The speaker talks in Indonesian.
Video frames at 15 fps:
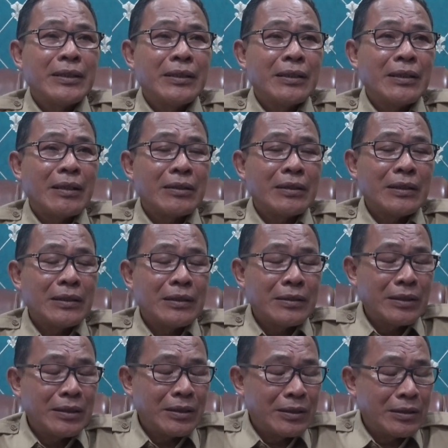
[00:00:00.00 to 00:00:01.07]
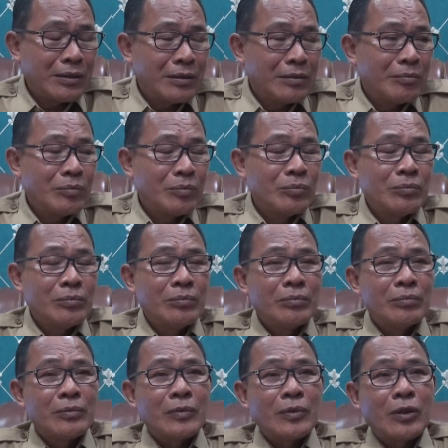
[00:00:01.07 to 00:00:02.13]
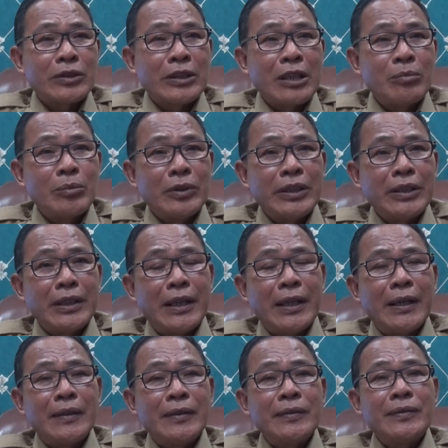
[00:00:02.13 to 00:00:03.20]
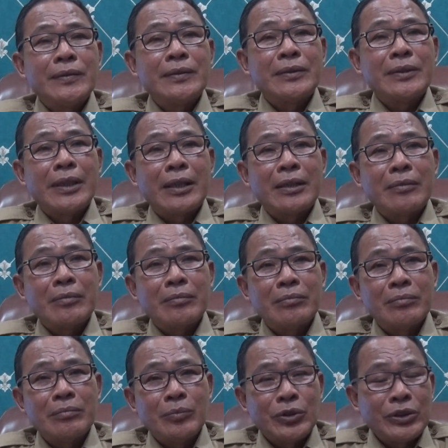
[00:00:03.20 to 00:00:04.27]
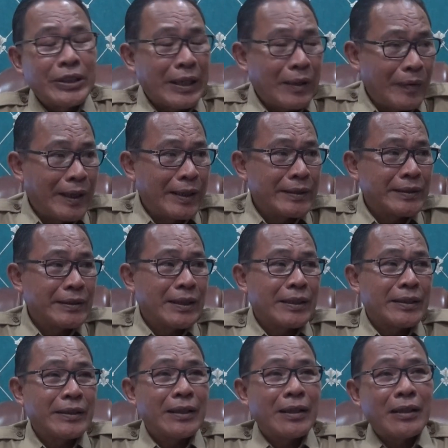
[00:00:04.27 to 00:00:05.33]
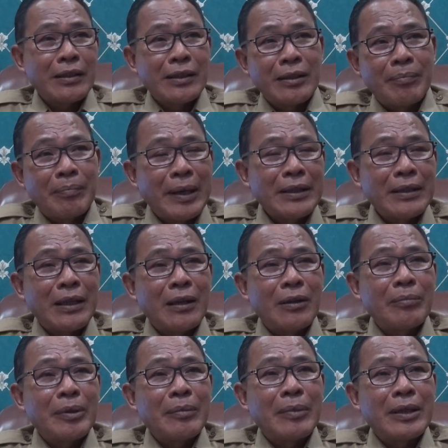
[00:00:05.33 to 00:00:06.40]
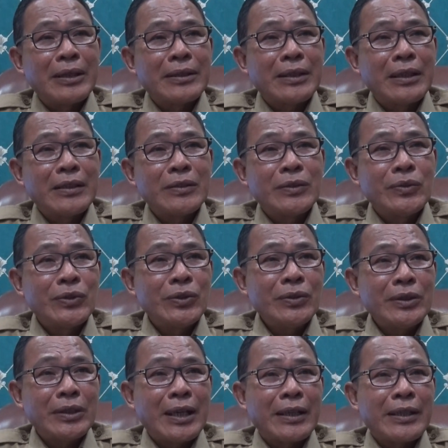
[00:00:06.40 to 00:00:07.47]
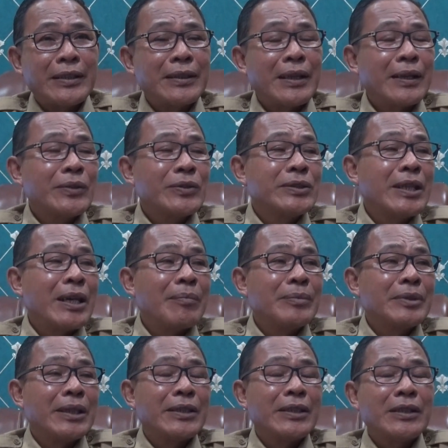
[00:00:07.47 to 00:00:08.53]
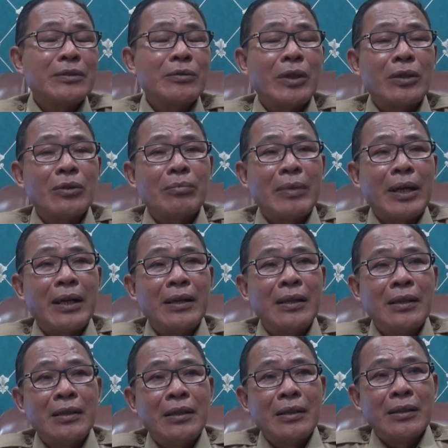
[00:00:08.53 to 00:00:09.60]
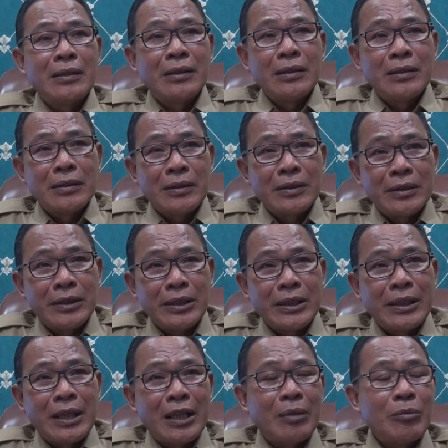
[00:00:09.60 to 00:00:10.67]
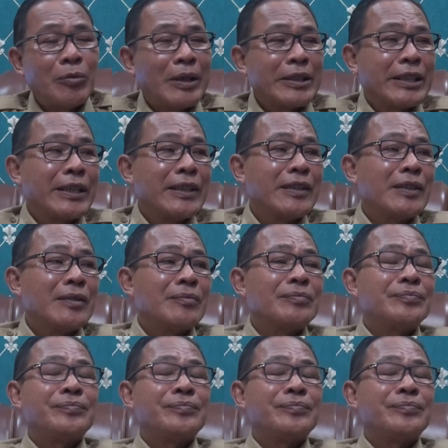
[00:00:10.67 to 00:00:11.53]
di di kota Lubuk Linggau dan Musirawas. Artinya ke depan kalau memang kita ditunjuk ya kita harus siap jadi ketuan rumah tiga kabupaten ini.